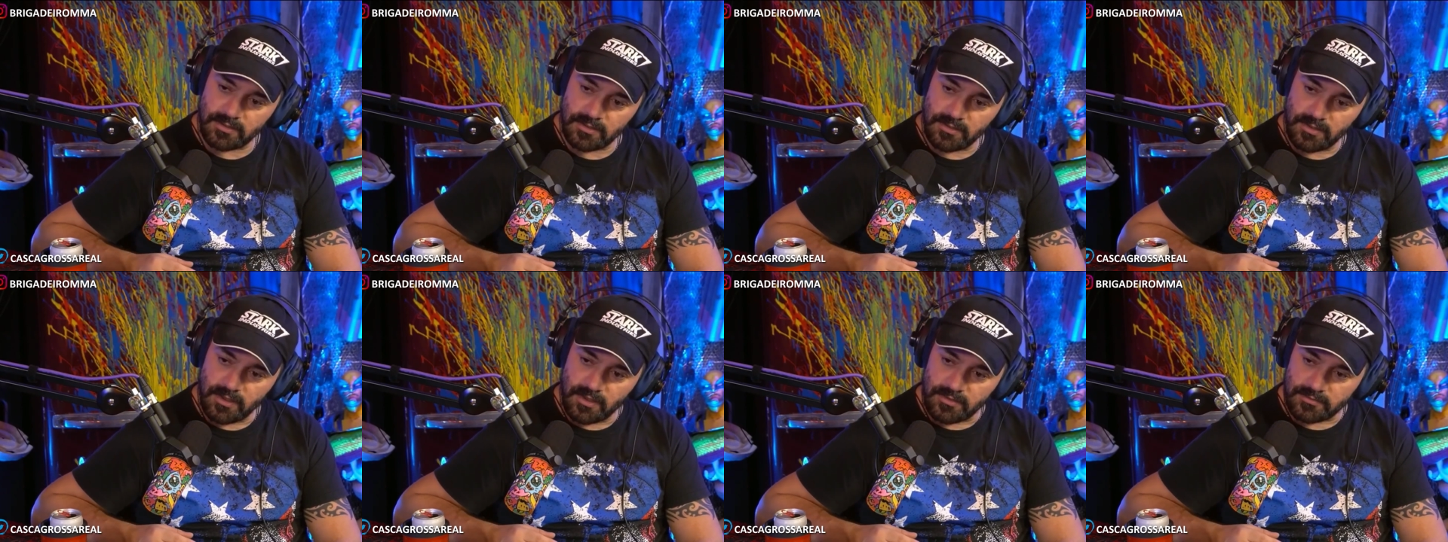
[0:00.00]

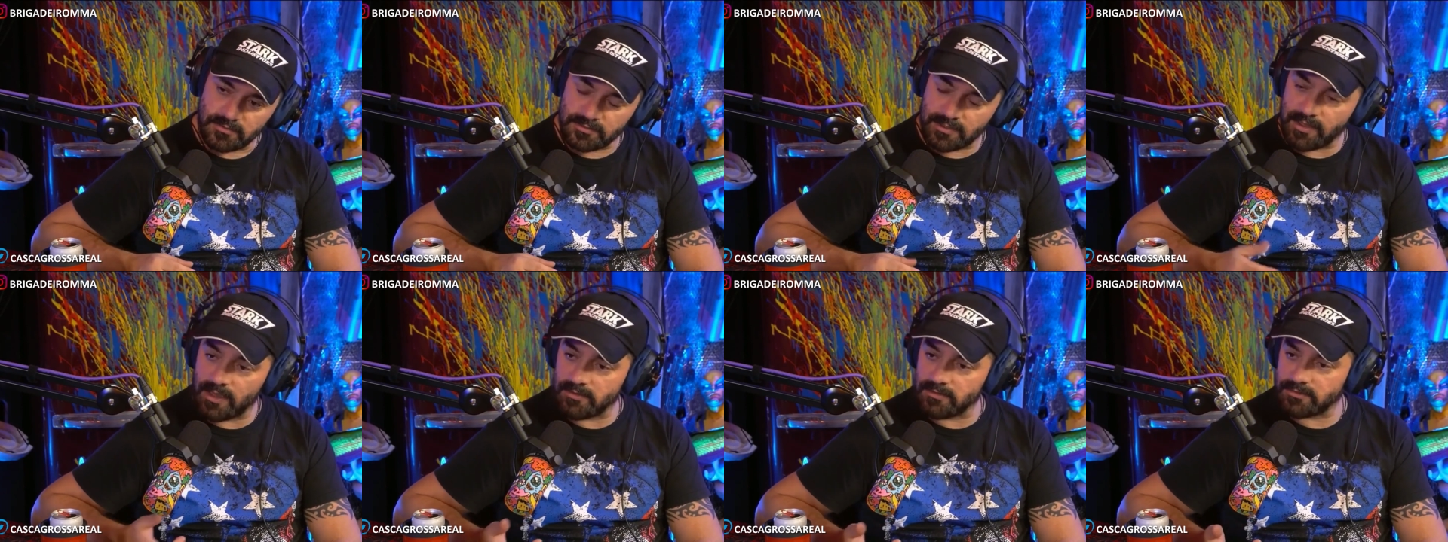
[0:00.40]
Sozinho. Eu
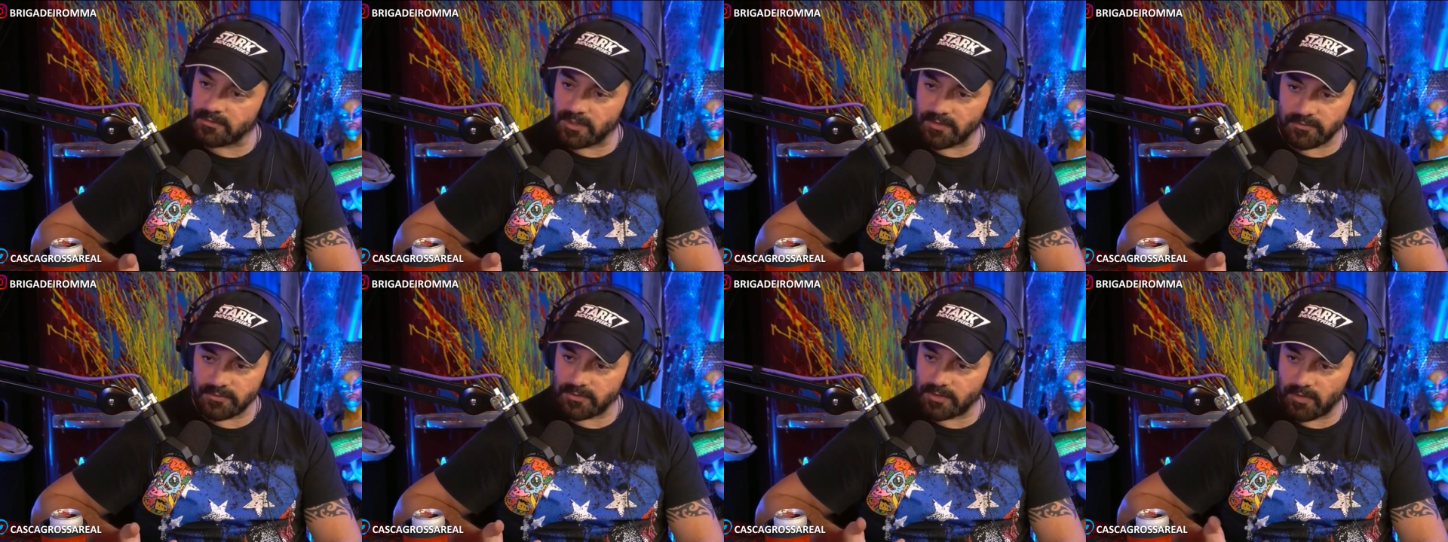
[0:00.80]
Sem a,
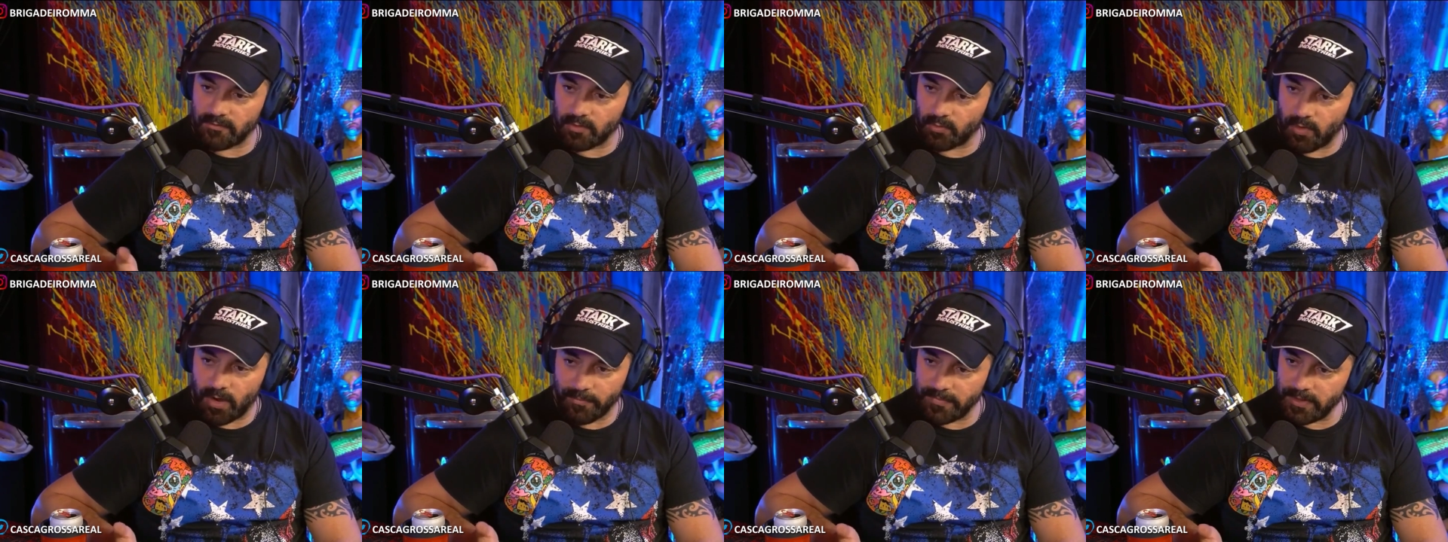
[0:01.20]
te, tava
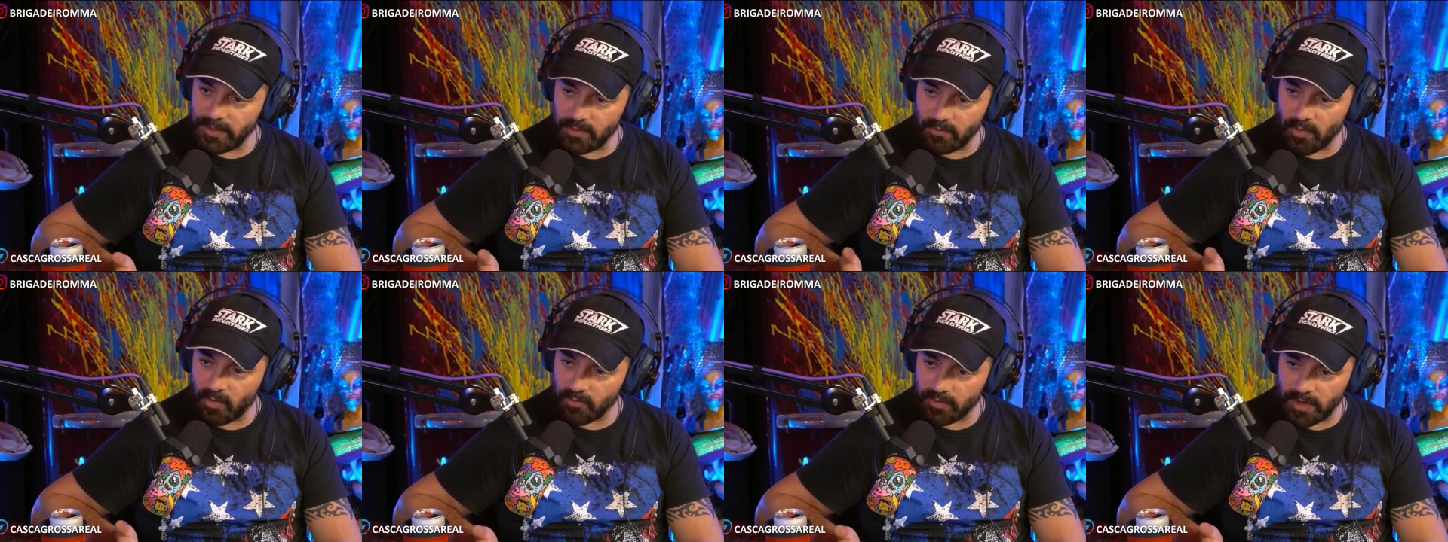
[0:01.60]
com um
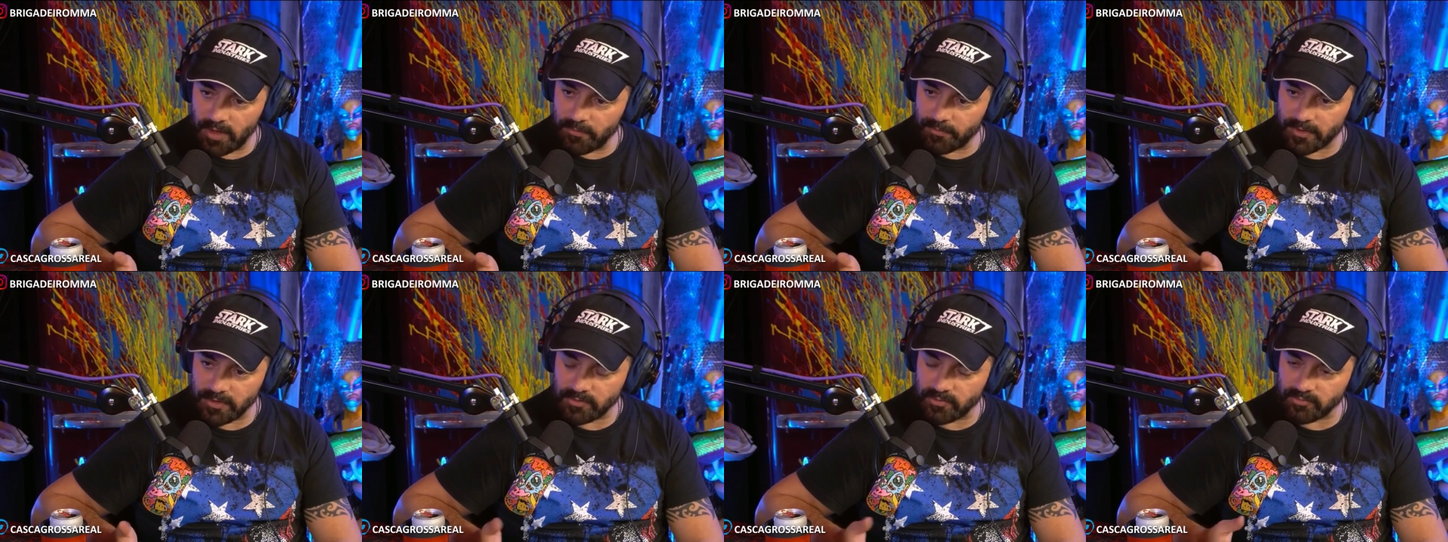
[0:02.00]
amigo,
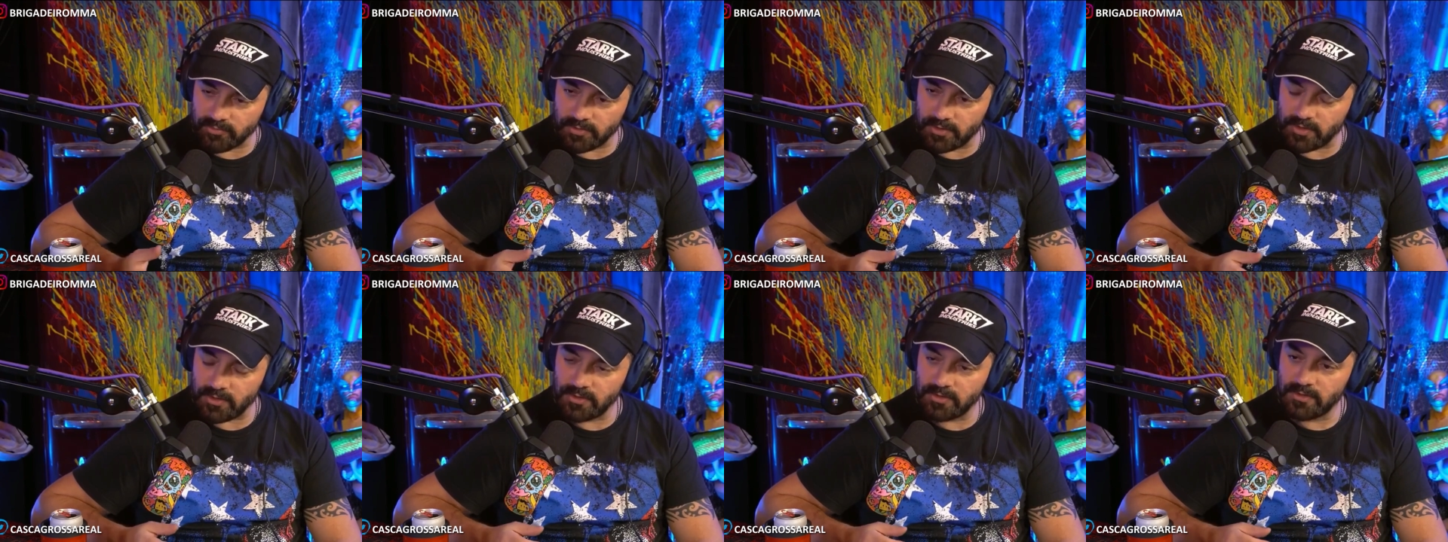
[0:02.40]
alguém
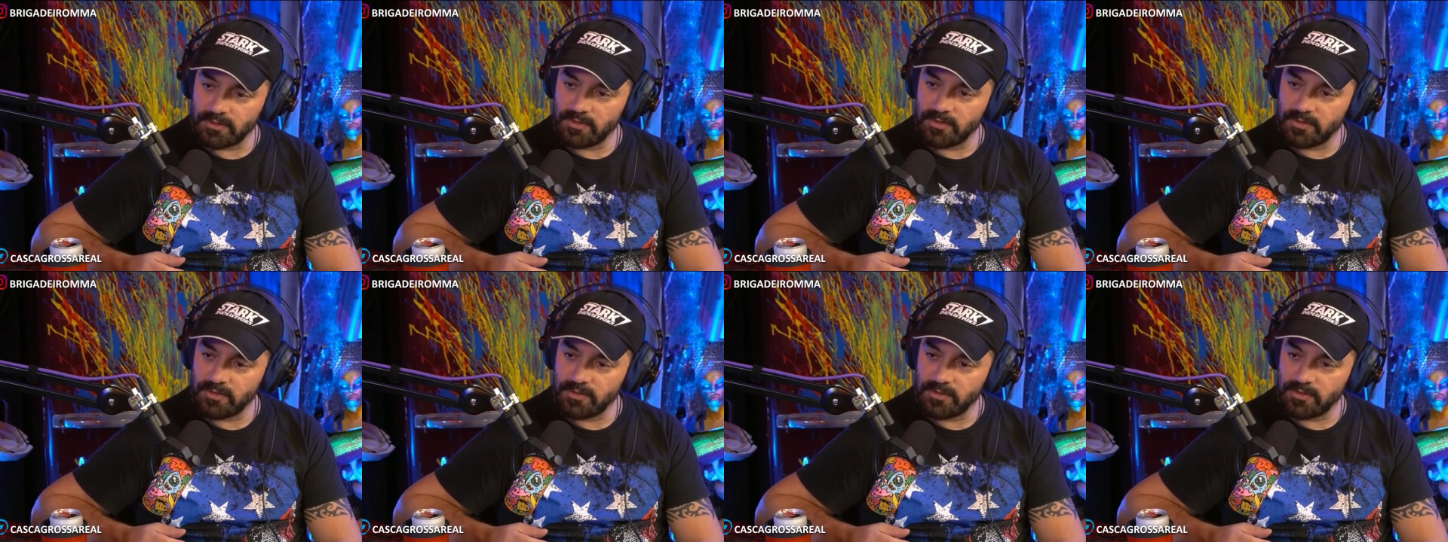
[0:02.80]
Sozinho.